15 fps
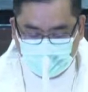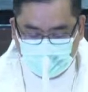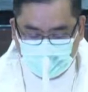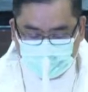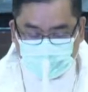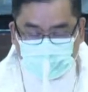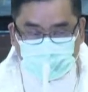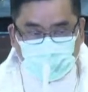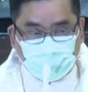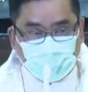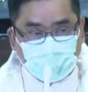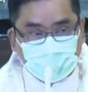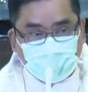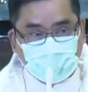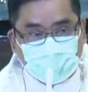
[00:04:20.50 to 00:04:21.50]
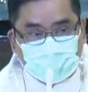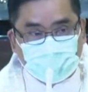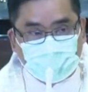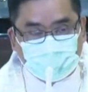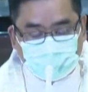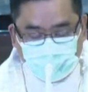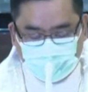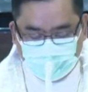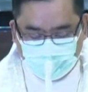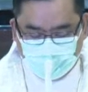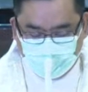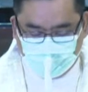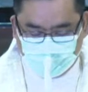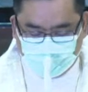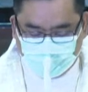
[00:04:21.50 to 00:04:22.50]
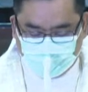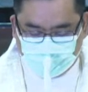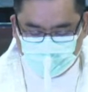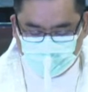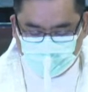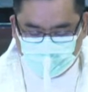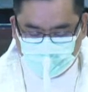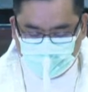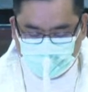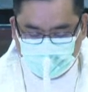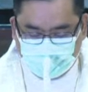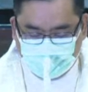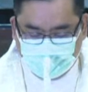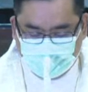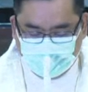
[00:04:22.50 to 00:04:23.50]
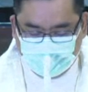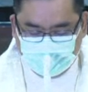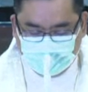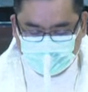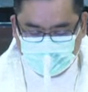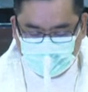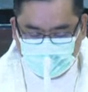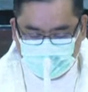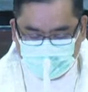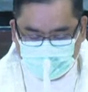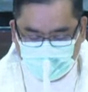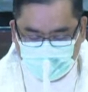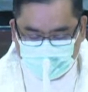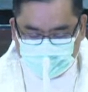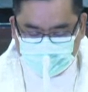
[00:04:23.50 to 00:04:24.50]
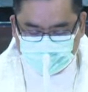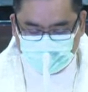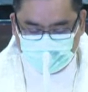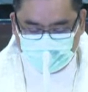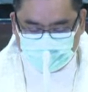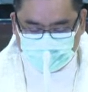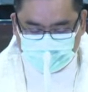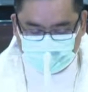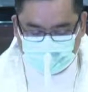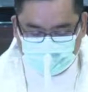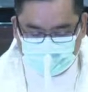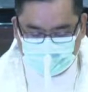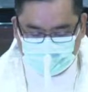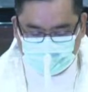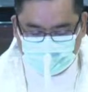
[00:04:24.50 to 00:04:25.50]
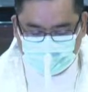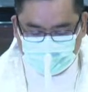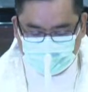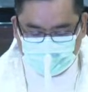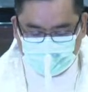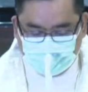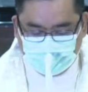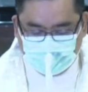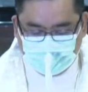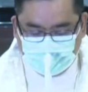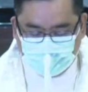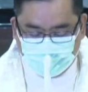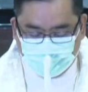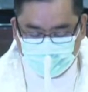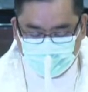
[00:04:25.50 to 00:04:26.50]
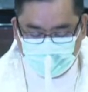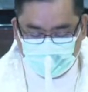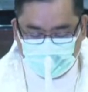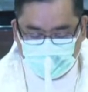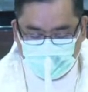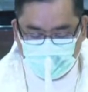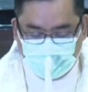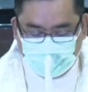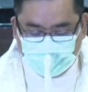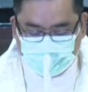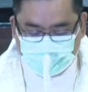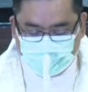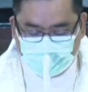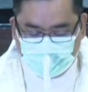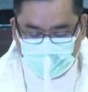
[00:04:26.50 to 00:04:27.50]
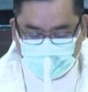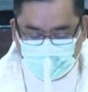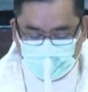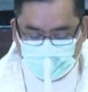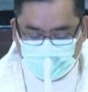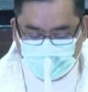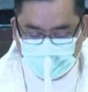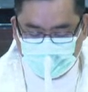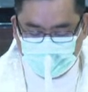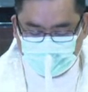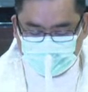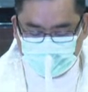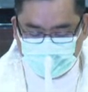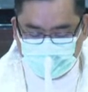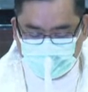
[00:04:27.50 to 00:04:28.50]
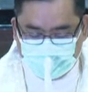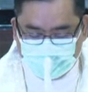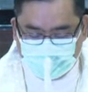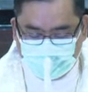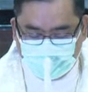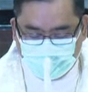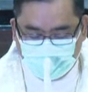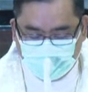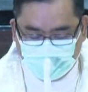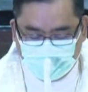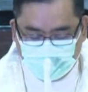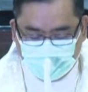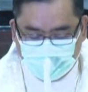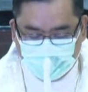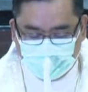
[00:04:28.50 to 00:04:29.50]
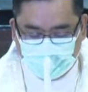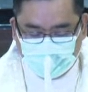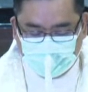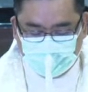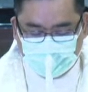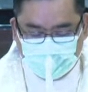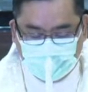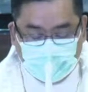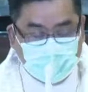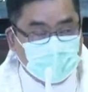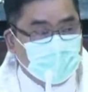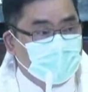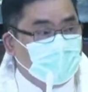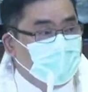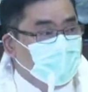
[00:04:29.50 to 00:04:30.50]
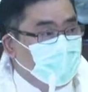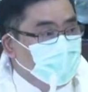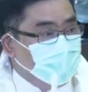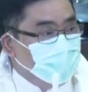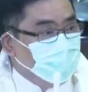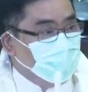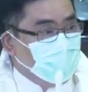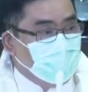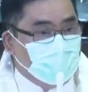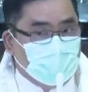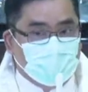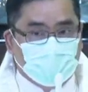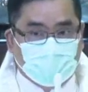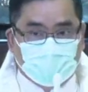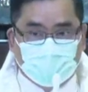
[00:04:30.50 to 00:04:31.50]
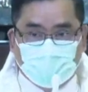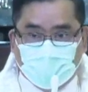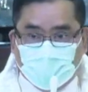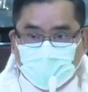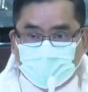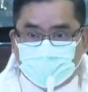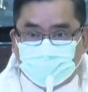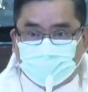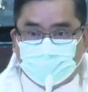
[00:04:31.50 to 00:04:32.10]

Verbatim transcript: at tatawaging anak ng Diyos ng kataas-taasan. Magahari siya at ang kanyang kapangyarihan ay walang hanggan.